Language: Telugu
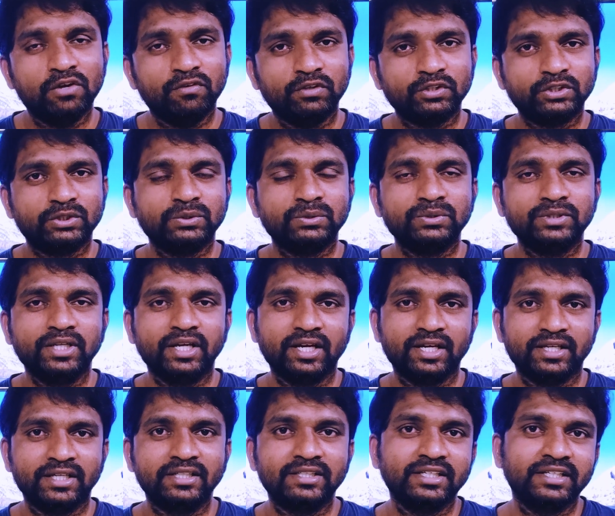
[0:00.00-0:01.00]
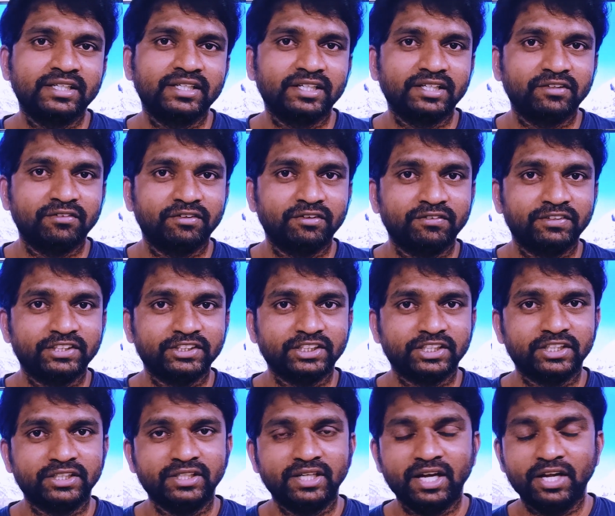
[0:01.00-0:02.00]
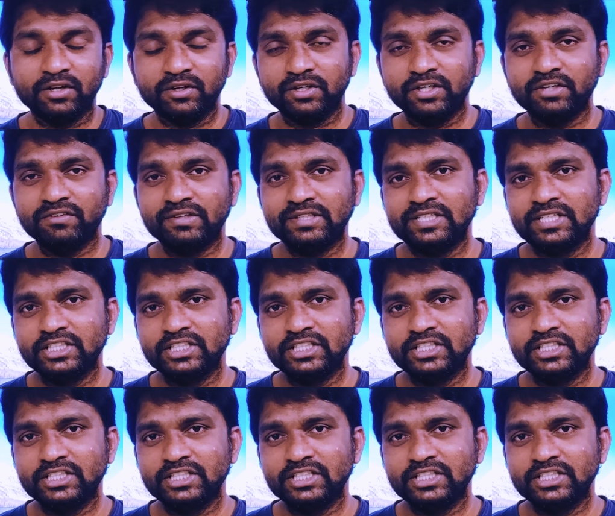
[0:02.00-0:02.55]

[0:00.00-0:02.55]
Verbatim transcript: వస్తుంది అని అయితే ఇక్కడ ఇవ్వడం అయితే జరిగింది ఆ యొక్క డివైజ్